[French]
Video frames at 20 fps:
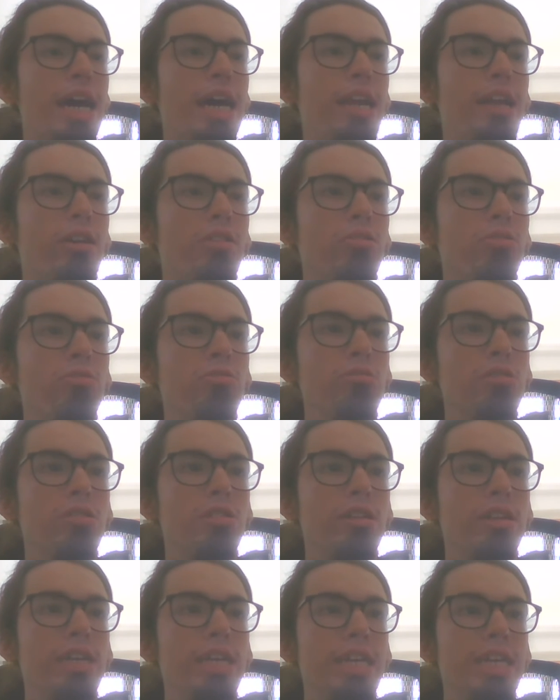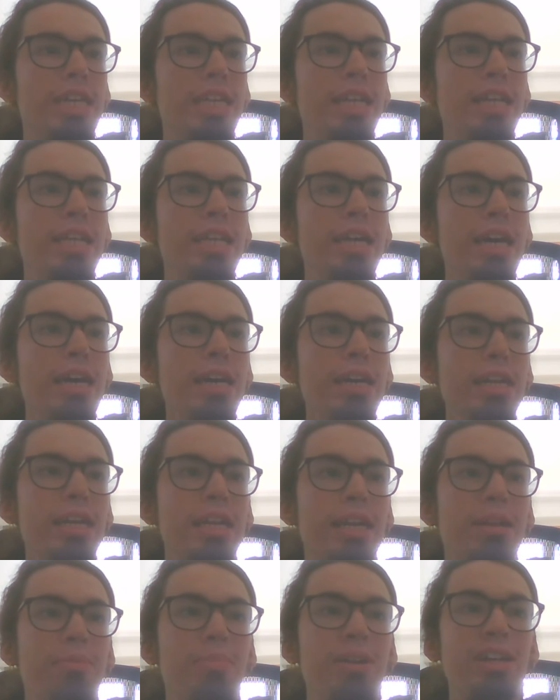Alors donc, il y a
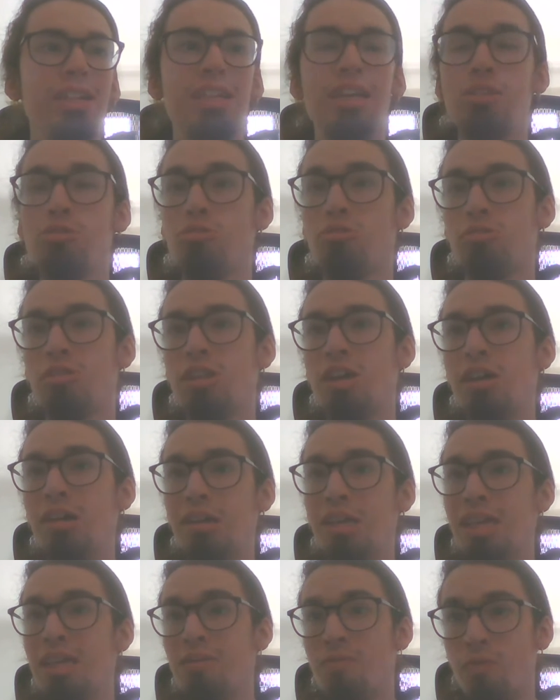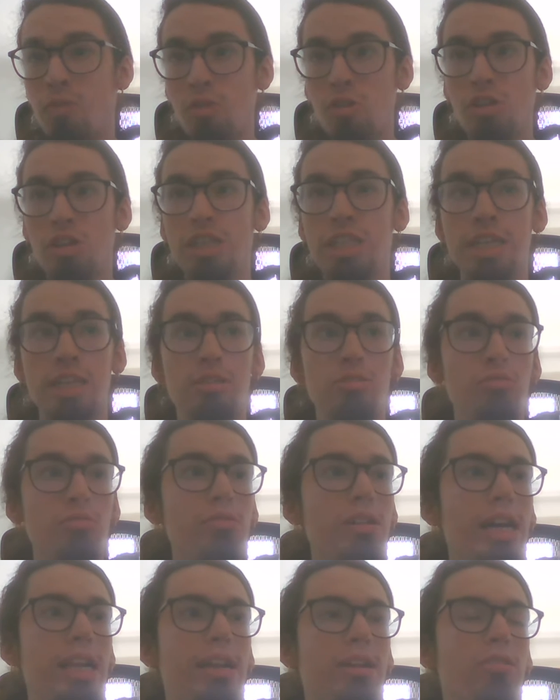également des auteurs qui vaut le
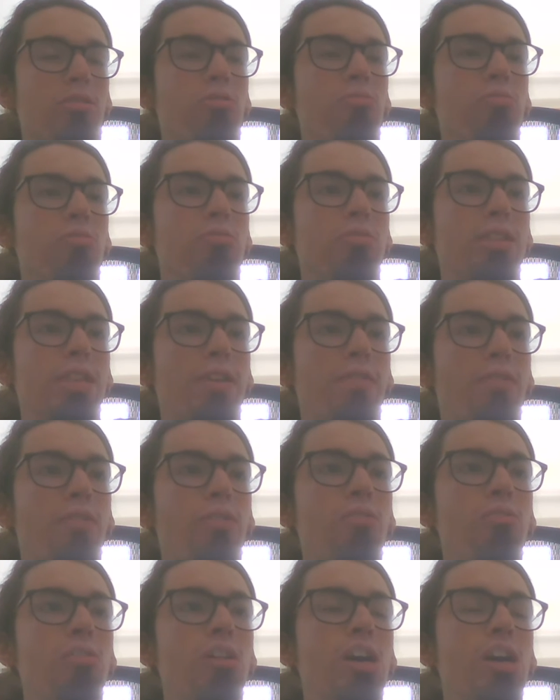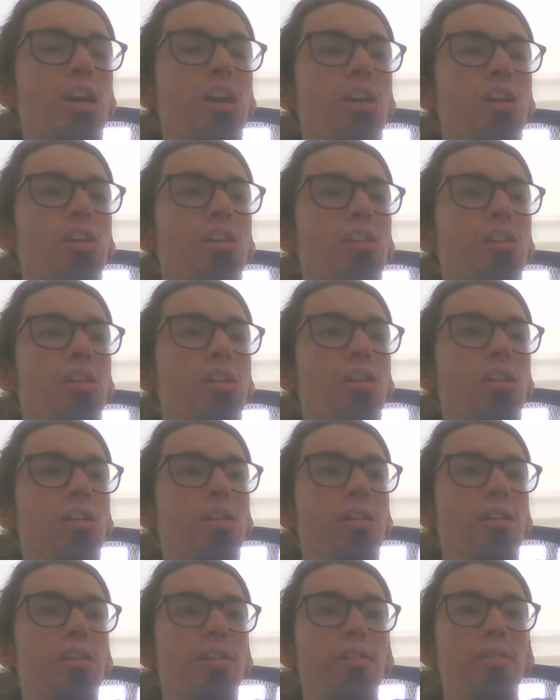détour. Alors donc, nous avons
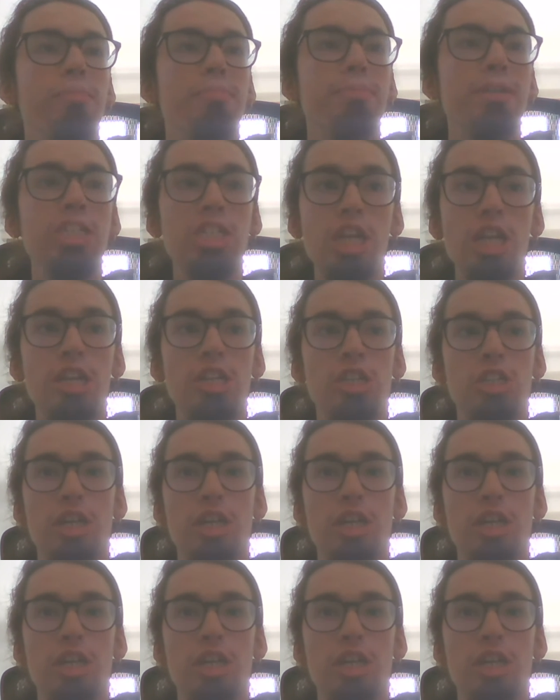Michel